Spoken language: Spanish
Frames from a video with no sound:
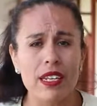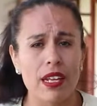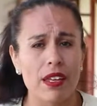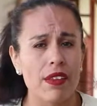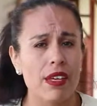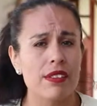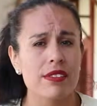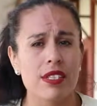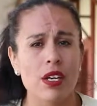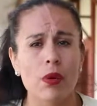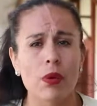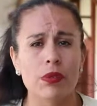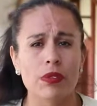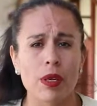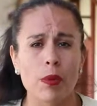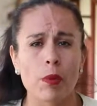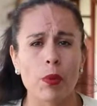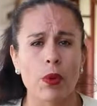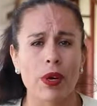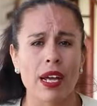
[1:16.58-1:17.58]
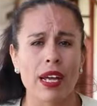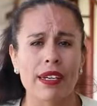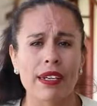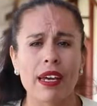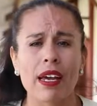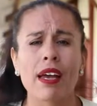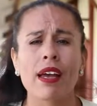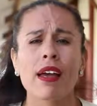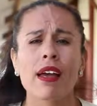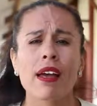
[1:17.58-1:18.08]
de la danza
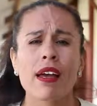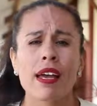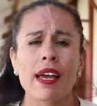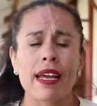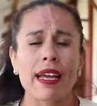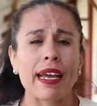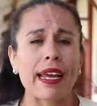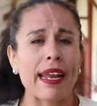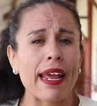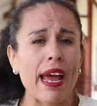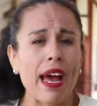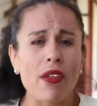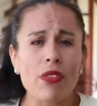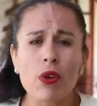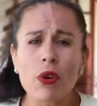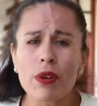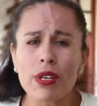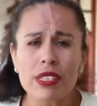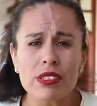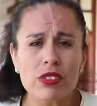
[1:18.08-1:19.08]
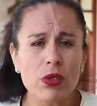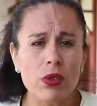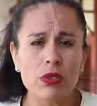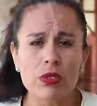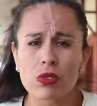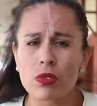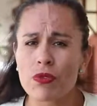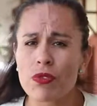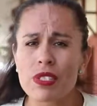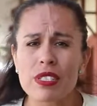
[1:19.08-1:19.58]
contemporánea, creadores
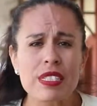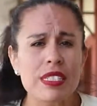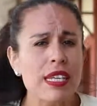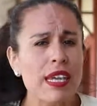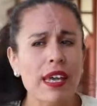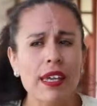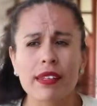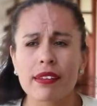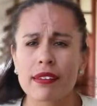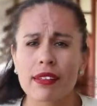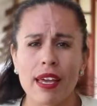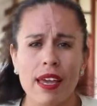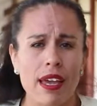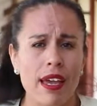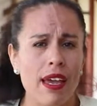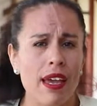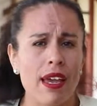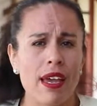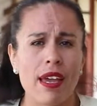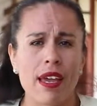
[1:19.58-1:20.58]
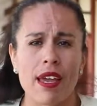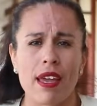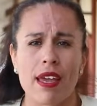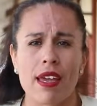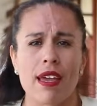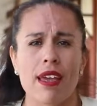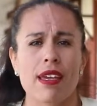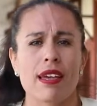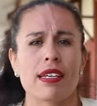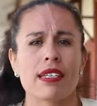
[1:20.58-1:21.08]
con suficiente
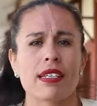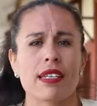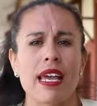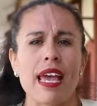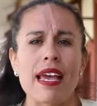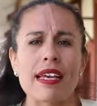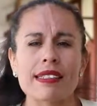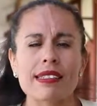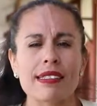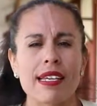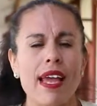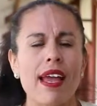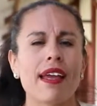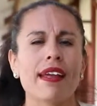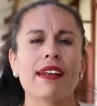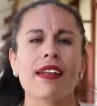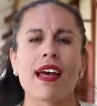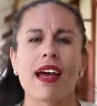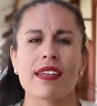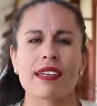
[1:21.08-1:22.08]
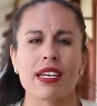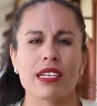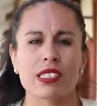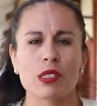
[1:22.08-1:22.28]
eh, escena y